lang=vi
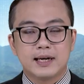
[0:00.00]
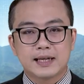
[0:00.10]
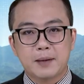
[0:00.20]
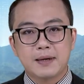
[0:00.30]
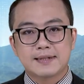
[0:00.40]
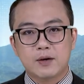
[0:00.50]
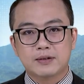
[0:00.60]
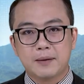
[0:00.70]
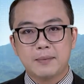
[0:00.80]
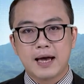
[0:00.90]
Ngày 16
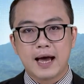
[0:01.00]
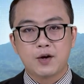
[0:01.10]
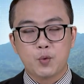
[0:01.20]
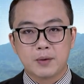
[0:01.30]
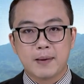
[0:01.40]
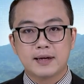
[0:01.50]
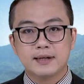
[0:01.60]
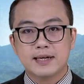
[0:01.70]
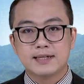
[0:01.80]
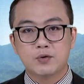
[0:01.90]
tháng 12, Ủy
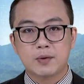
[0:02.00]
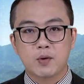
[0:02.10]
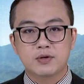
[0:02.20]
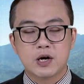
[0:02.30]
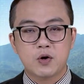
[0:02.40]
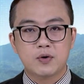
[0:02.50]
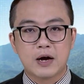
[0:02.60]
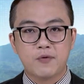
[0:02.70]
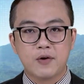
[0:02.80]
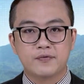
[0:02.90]
ban Nhân dân huyện Mộc Châu
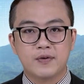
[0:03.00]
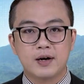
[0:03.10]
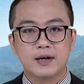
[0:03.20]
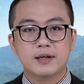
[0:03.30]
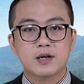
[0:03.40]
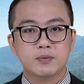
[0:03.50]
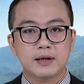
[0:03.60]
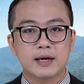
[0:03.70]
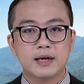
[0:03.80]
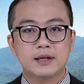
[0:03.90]
đã phù hợp với công
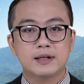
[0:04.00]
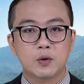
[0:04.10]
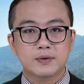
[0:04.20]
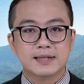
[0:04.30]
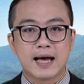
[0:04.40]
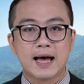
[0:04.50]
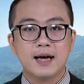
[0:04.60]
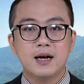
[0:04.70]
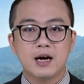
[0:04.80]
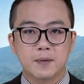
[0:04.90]
ty đấu giá
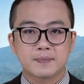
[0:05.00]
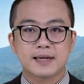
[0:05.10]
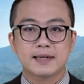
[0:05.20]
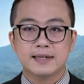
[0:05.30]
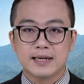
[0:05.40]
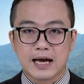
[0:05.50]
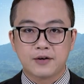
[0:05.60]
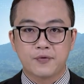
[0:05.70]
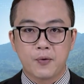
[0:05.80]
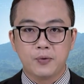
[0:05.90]
hợp danh Nhất
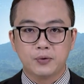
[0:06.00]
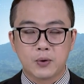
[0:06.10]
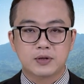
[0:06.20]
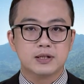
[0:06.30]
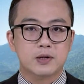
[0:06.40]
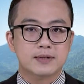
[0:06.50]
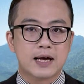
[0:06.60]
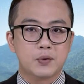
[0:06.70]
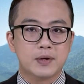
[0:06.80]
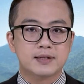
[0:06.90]
An Phú tổ chức đấu
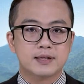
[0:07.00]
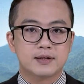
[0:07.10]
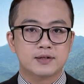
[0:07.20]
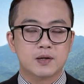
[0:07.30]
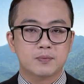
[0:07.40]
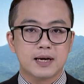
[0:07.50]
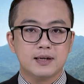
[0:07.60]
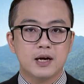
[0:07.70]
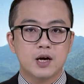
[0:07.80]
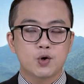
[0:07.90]
giá quyền sử dụng đất
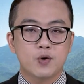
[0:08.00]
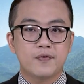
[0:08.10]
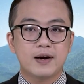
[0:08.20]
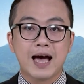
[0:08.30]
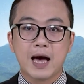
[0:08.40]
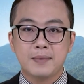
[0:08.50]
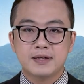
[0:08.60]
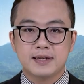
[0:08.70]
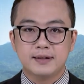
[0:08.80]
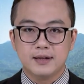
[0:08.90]
đối với
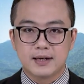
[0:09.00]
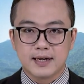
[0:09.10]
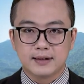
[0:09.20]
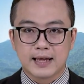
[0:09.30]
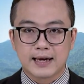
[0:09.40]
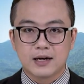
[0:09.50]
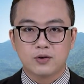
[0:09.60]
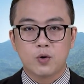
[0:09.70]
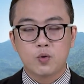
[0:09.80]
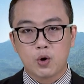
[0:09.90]
29 thửa đất tại các
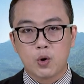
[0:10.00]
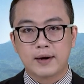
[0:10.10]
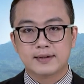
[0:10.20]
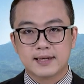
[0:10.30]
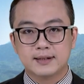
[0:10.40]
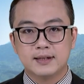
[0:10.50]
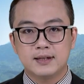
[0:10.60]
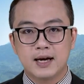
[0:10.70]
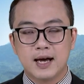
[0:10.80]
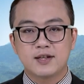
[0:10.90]
khu quy hoạch dân
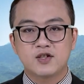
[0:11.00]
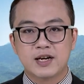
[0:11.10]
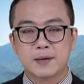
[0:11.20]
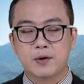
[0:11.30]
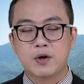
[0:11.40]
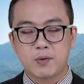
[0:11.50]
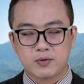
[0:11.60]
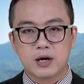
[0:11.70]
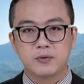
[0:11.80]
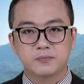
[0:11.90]
cư trên địa bàn huyện Mộc
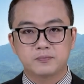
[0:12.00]
Châu.